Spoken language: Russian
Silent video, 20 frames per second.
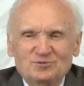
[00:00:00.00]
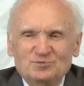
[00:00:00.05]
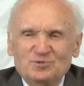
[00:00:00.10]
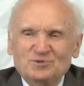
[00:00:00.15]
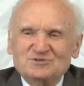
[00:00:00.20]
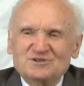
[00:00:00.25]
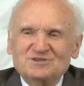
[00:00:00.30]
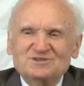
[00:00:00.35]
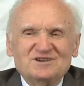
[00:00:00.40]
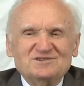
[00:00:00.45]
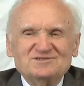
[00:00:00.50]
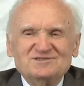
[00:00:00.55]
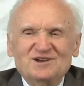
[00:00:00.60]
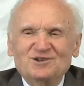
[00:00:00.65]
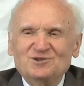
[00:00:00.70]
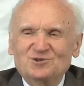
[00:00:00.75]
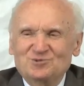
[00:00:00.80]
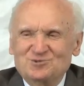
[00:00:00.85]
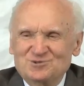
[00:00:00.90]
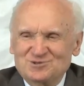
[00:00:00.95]
после
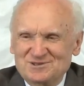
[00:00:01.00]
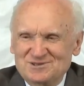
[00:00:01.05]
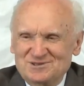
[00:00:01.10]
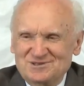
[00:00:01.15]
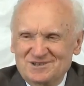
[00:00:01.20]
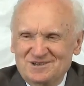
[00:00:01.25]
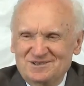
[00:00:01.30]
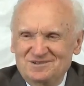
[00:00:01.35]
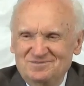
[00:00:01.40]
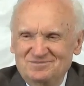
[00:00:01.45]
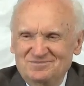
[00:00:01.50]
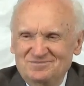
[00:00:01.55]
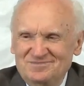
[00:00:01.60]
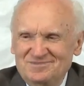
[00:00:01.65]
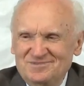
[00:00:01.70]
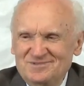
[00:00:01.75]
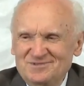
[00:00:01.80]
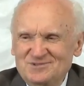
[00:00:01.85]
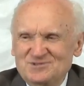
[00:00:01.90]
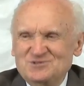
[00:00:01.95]
дождя лужица.
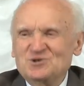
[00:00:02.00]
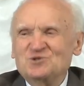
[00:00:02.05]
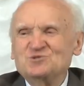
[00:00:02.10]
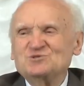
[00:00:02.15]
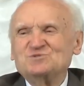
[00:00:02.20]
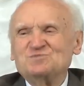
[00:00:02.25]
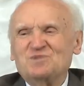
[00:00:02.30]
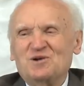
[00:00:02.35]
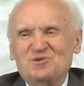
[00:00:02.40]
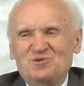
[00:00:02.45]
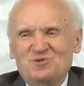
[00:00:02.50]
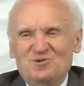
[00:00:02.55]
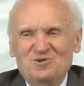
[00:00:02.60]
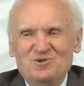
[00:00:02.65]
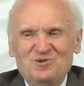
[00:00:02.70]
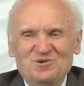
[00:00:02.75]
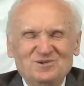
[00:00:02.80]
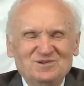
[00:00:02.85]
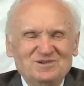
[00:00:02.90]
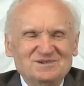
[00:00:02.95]
Все
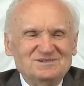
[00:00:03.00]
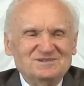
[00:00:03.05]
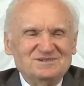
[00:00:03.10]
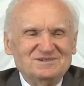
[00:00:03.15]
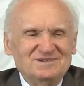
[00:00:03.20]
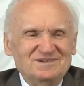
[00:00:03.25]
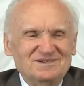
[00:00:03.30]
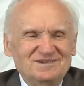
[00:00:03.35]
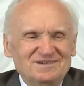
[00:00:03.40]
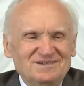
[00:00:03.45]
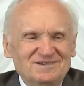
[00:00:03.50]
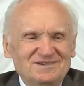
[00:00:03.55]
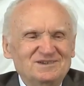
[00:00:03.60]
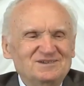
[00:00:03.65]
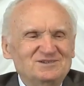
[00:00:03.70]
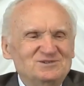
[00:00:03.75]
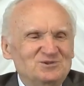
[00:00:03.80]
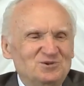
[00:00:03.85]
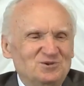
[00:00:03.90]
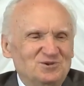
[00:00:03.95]
успокоилось.
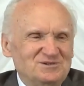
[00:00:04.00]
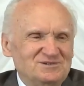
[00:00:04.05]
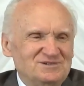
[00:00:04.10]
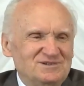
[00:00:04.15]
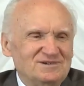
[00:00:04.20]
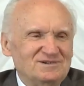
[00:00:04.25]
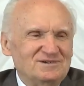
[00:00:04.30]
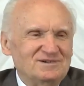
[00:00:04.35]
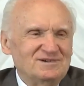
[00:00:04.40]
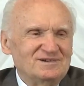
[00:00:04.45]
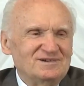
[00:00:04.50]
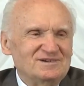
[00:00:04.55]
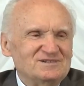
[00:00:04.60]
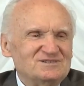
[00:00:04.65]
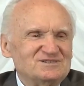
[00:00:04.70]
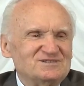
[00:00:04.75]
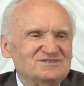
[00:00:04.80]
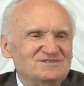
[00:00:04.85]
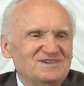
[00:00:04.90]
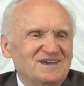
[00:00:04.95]
Идете.
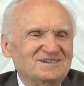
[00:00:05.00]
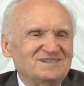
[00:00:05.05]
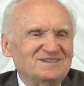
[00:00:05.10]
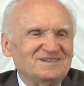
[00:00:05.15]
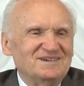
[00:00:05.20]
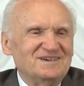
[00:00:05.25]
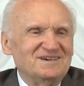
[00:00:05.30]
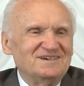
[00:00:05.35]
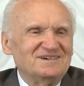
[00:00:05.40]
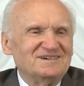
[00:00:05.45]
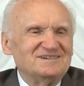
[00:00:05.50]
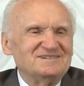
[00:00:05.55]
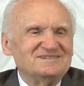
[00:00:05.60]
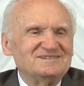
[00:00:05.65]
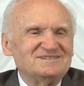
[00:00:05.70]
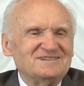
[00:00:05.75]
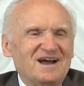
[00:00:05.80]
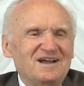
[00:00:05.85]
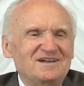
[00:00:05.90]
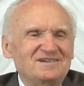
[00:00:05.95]
Светлая,
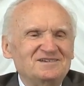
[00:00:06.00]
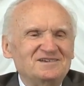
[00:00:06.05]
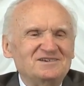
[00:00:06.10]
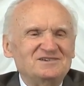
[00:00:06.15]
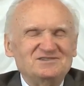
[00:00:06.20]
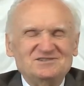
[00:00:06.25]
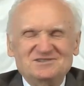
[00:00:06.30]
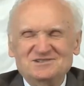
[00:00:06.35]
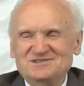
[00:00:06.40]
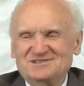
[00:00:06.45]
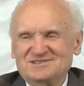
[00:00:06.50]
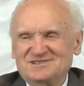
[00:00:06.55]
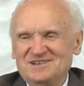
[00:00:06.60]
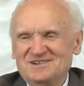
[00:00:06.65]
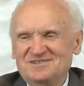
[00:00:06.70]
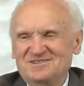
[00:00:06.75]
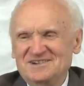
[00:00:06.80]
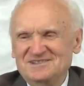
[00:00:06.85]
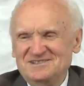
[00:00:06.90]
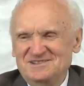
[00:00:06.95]
кристальная,
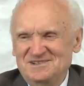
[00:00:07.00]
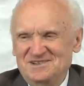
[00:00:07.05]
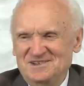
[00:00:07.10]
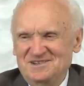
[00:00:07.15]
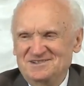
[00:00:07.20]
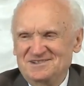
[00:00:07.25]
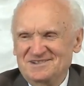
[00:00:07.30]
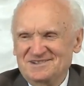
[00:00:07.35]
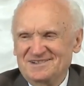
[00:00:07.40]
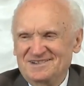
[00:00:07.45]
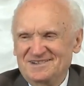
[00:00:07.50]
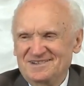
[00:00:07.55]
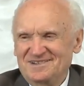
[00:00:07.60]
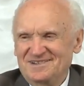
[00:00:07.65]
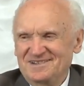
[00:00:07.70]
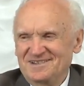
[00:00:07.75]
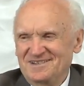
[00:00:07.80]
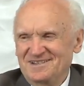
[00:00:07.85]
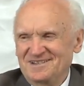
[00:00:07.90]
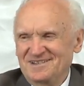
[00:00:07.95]
чистая водичка.
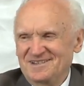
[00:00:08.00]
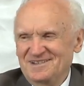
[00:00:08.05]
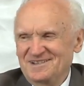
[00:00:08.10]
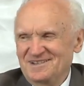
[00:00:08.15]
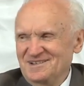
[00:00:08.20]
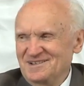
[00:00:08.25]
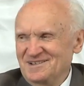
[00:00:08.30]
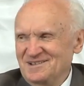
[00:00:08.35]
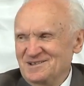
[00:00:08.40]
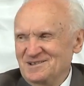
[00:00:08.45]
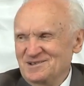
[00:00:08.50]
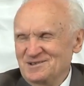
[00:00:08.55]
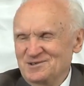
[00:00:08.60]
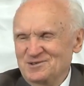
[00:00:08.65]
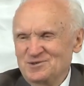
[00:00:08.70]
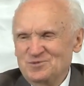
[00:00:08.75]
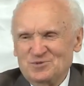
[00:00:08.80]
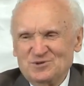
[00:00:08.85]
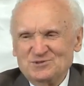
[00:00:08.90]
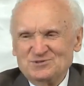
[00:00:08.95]

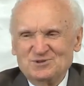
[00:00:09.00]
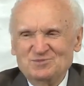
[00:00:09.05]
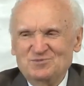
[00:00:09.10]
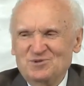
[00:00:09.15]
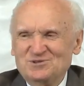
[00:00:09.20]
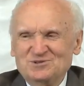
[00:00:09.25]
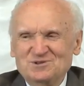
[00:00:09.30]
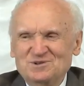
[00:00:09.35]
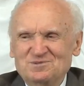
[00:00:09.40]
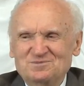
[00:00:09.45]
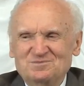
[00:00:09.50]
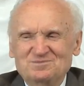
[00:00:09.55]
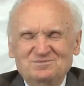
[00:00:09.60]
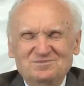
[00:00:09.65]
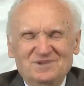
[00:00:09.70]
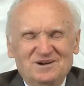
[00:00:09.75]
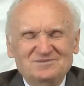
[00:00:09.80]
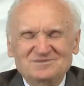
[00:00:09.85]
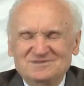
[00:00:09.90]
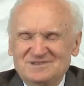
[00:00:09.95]
Ну, просто можно
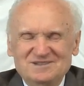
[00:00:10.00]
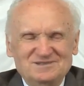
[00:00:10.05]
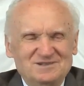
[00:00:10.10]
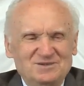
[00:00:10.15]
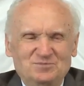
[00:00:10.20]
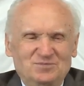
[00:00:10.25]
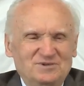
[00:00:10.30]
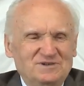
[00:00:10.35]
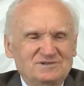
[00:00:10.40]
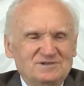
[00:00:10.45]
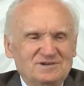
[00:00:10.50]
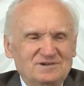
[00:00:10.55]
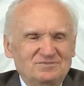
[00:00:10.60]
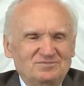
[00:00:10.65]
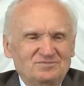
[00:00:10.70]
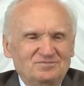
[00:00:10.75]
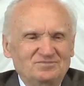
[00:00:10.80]
прям взять и пить.